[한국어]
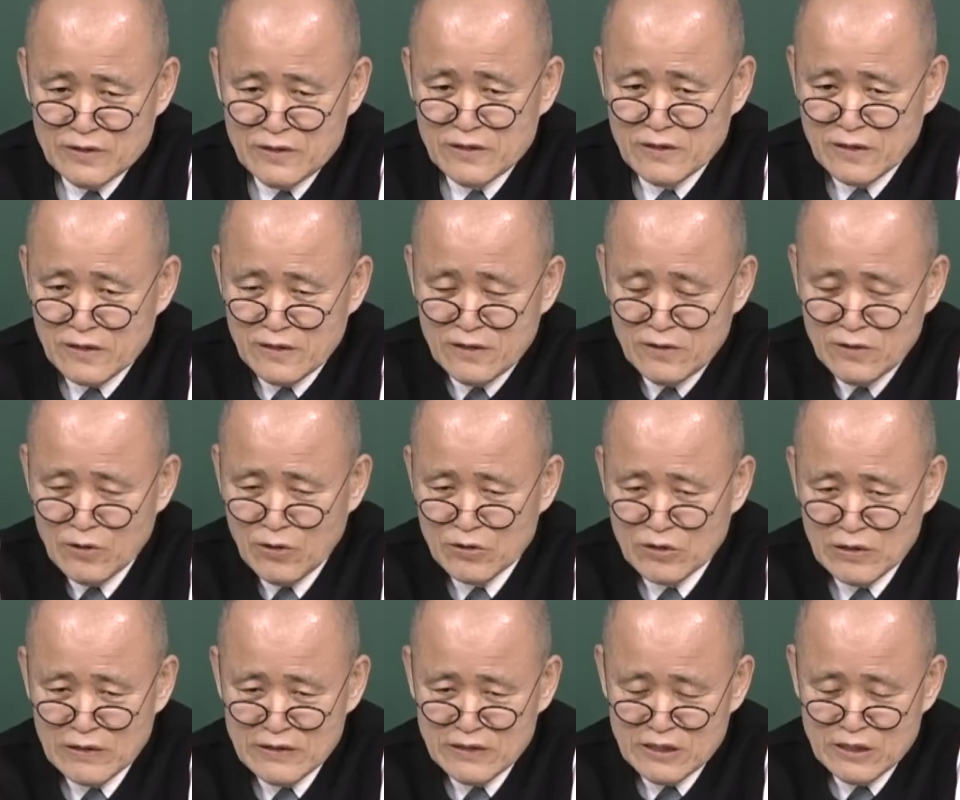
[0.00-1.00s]
그, 그
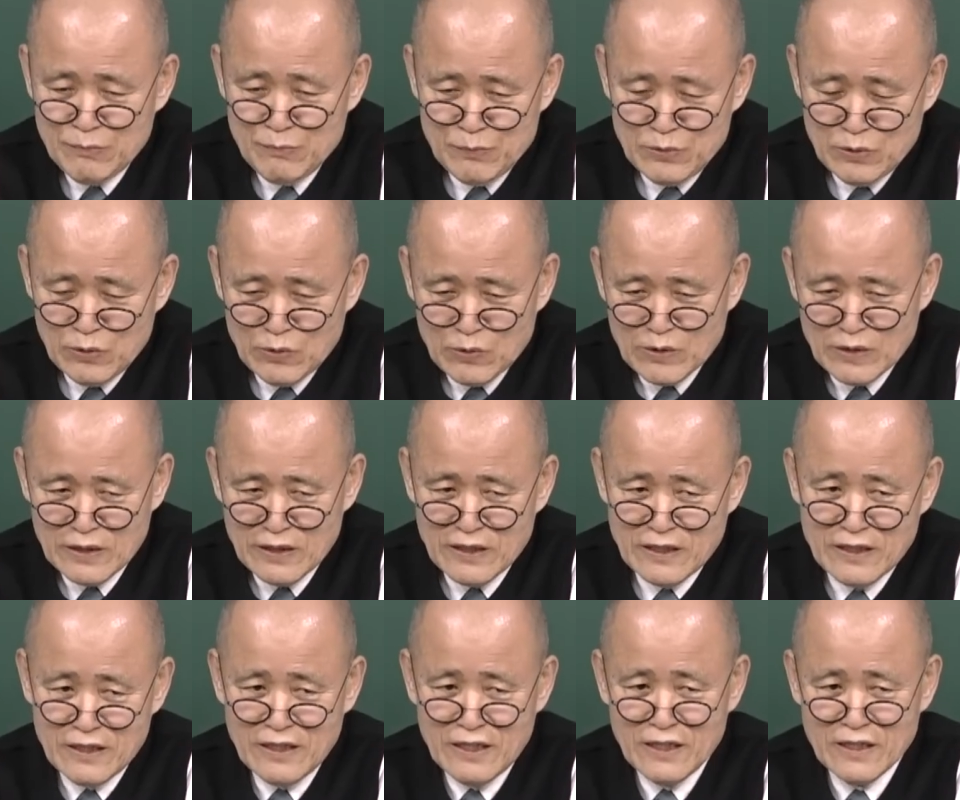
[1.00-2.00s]
어떤
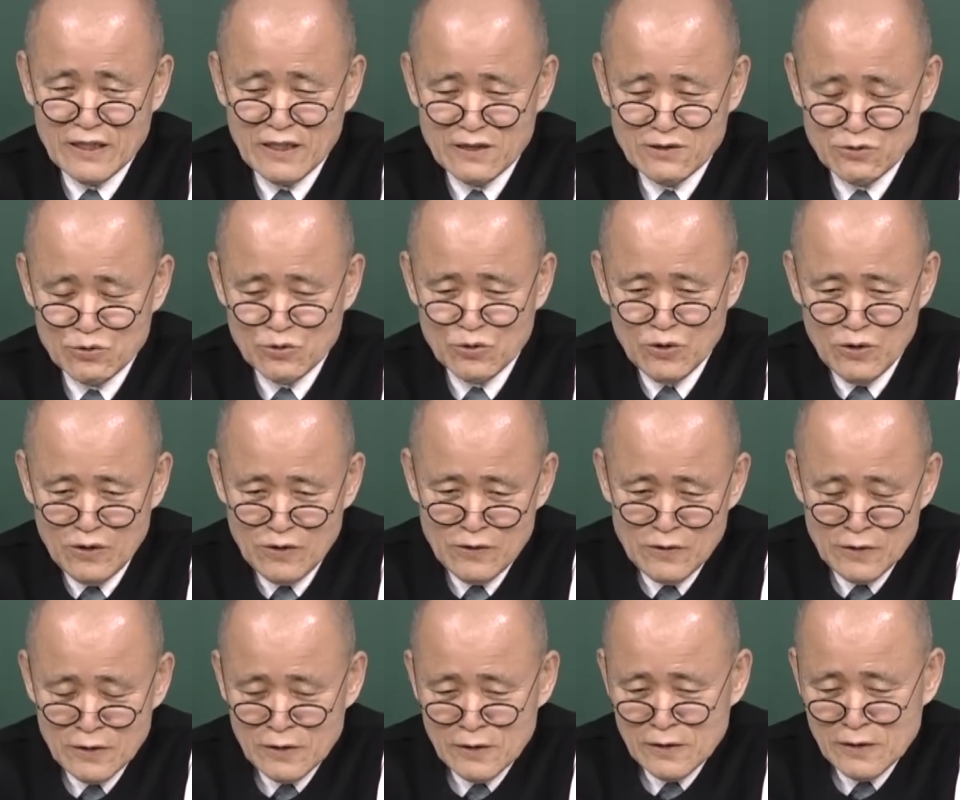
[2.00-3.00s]
신비롭게 해가지고
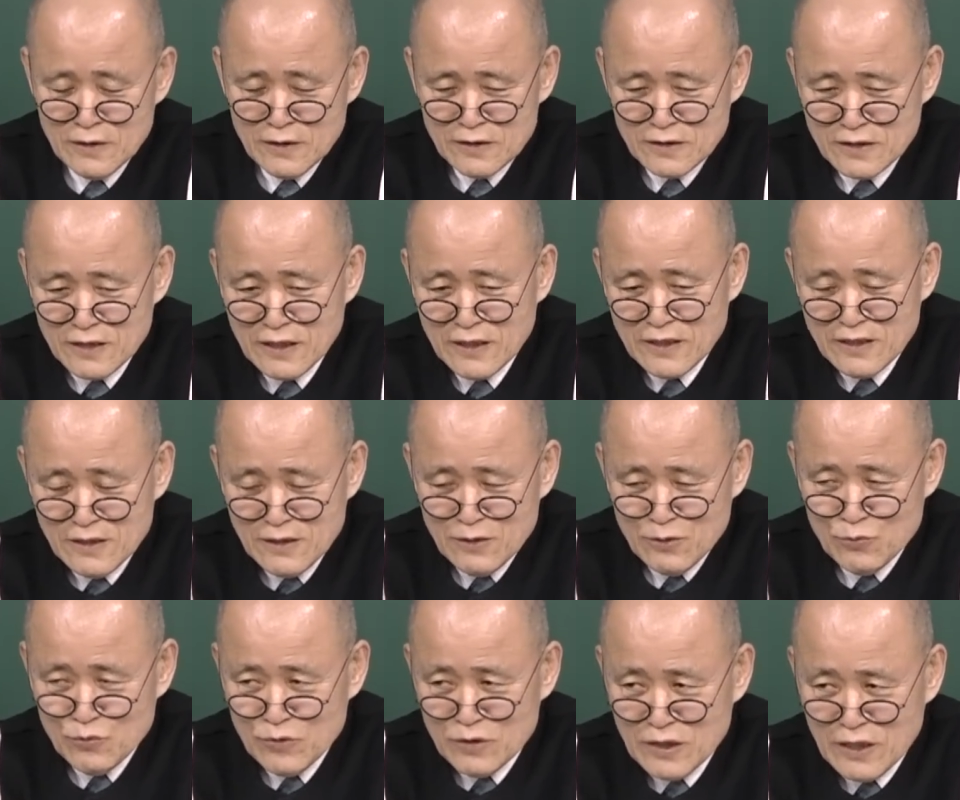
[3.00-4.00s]

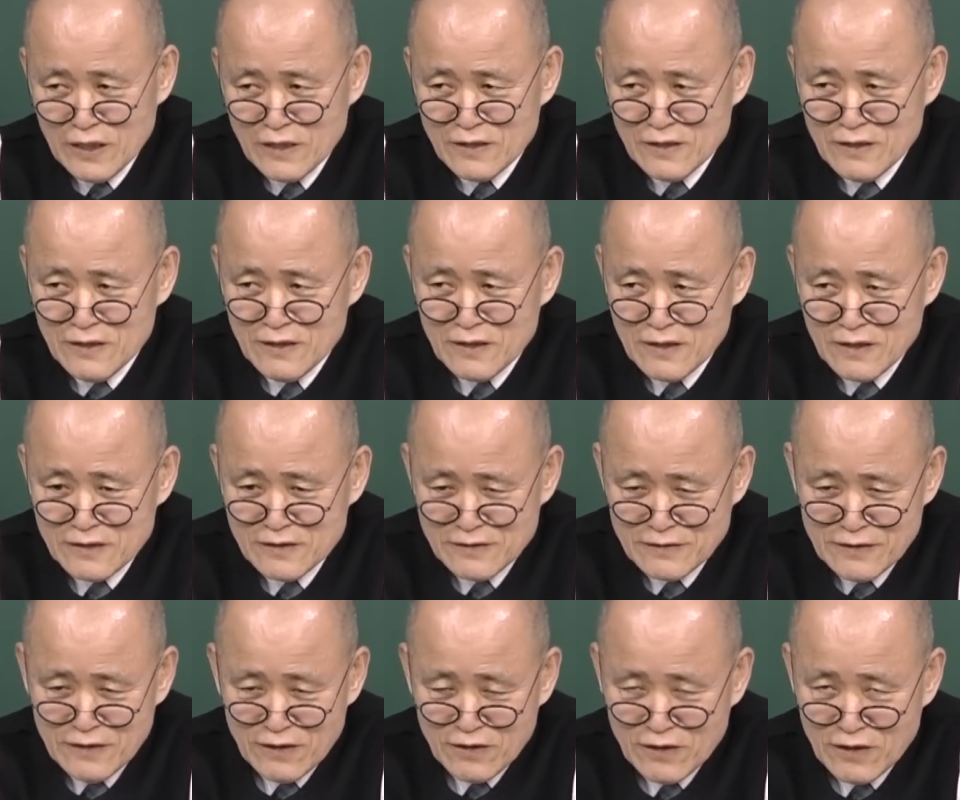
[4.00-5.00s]
자기 위상을
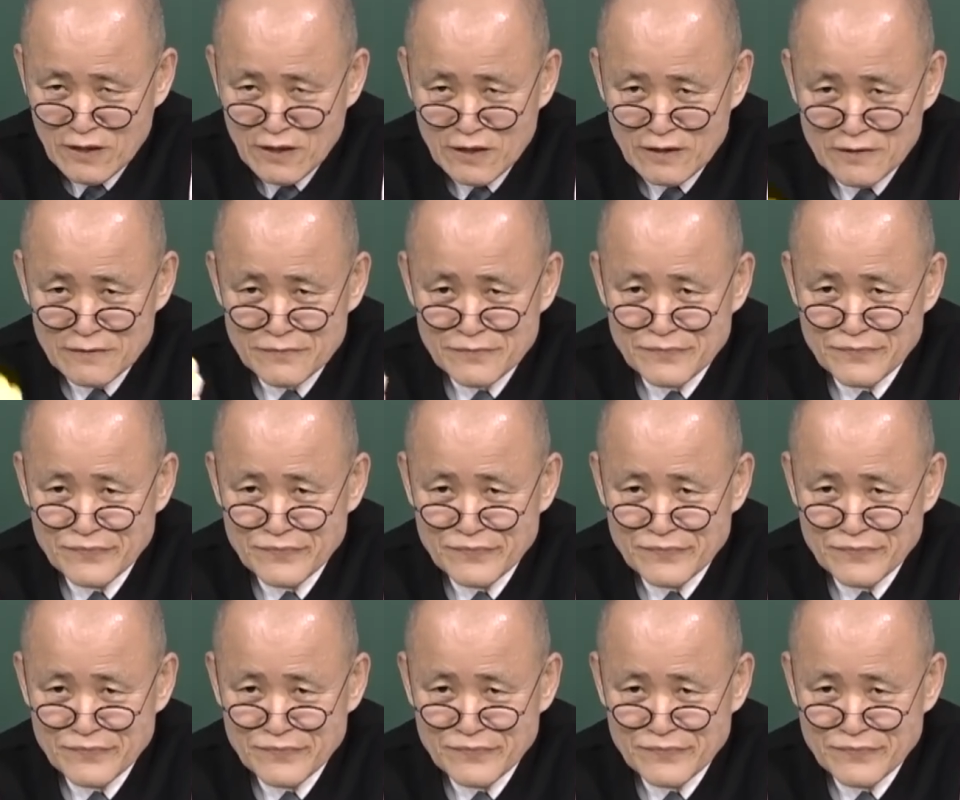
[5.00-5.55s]
이렇게